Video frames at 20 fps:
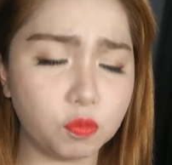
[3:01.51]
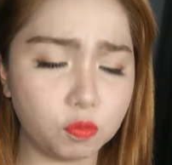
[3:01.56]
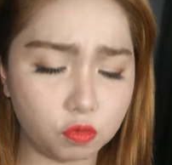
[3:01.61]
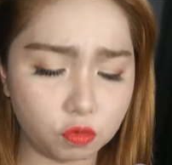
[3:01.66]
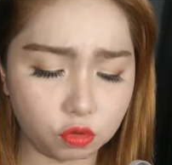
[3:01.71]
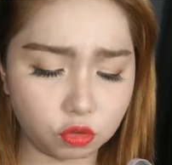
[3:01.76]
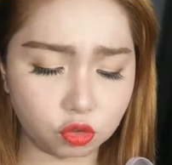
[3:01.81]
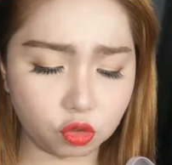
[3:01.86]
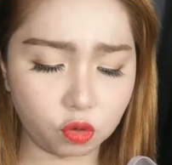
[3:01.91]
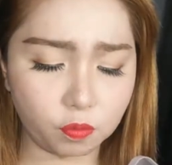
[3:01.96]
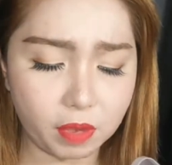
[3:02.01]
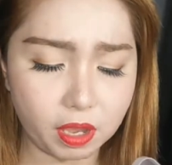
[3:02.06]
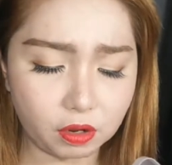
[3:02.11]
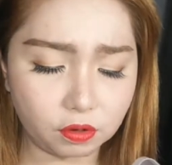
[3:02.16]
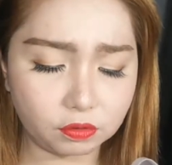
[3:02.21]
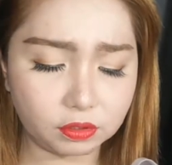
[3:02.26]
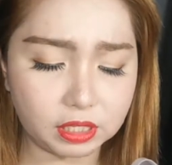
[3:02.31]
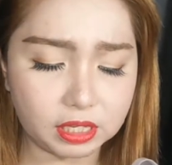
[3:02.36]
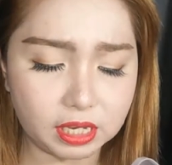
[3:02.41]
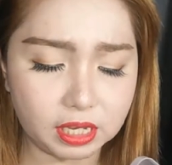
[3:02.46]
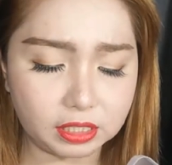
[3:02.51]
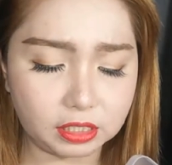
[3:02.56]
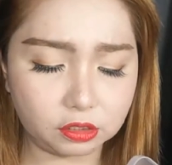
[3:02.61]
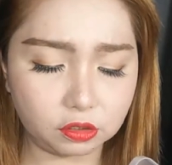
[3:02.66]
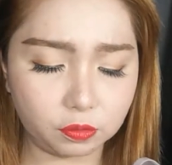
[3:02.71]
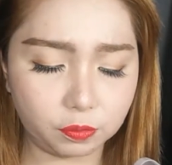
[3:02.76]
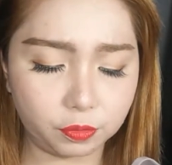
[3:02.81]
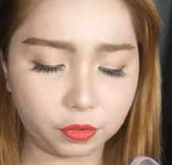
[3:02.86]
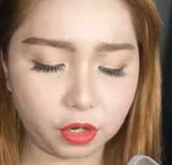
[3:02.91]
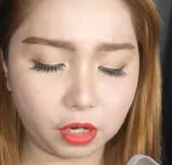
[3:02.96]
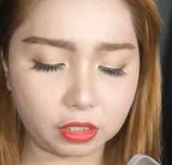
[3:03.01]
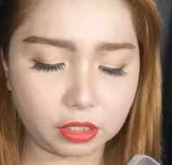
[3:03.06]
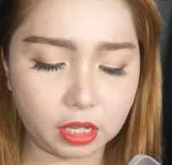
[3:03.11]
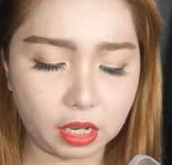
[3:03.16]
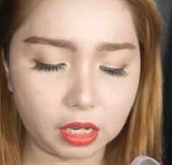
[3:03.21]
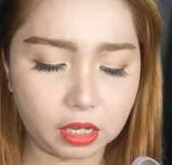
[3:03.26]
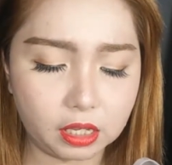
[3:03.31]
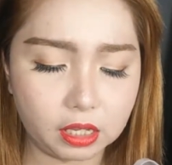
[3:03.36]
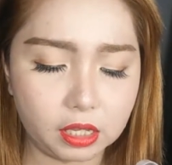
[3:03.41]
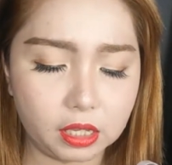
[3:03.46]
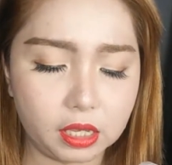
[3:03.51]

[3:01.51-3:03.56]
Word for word: mumuso, meron din ganitong product.